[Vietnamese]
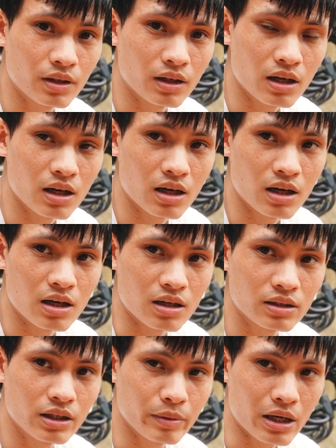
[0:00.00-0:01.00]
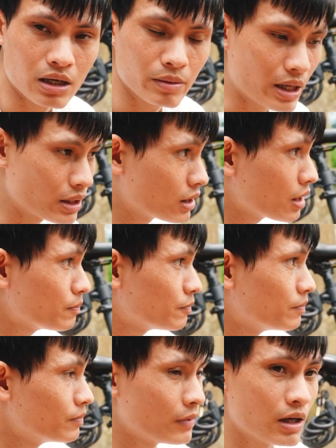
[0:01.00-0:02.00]
à, khi mà các bạn nâng cấp
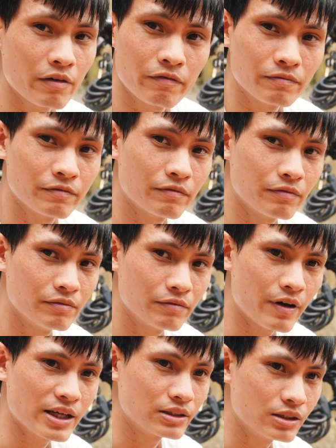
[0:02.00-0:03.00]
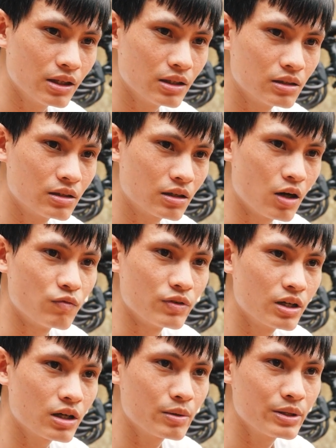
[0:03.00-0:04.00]
phanh nữa cộng
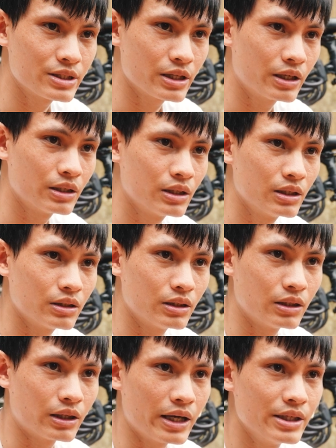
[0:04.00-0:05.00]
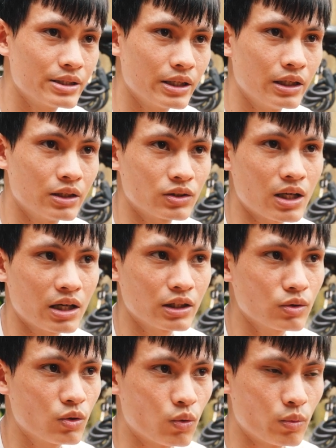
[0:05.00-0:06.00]
với nâng cấp IC thì cái IC nó tăng cái
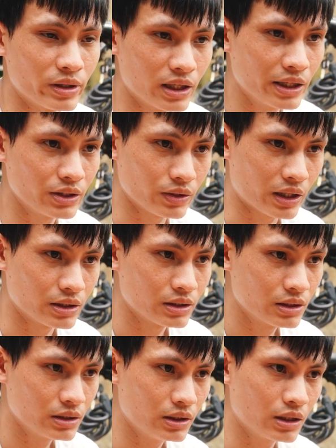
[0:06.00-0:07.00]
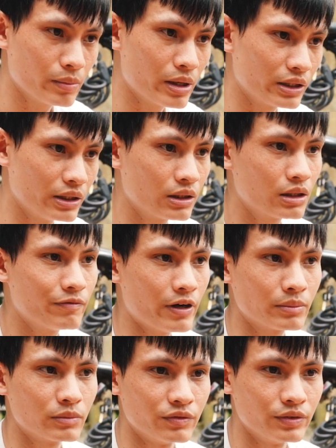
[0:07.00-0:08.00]
tốc độ của mình lên rồi này thì các bạn nên nâng cấp
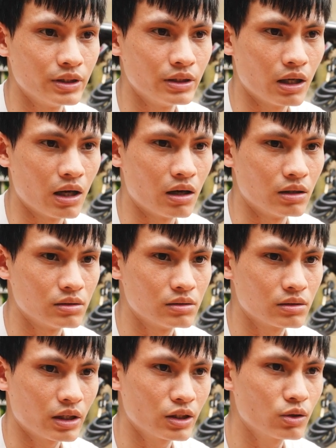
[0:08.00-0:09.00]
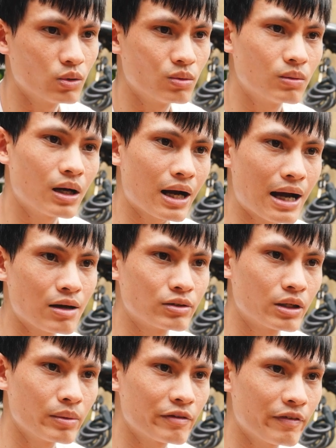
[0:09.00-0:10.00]
phanh bởi vì à, cái tốc độ đang cao
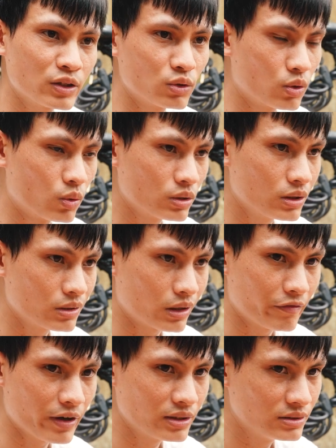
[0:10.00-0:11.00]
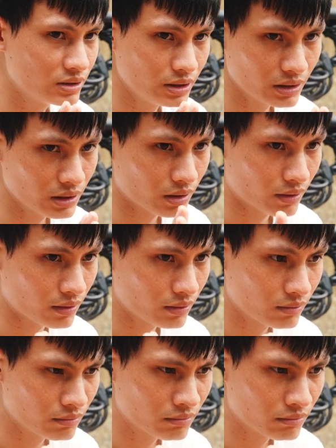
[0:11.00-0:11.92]
thì các bạn phanh đột ngột đấy cái phanh zin ấy, nó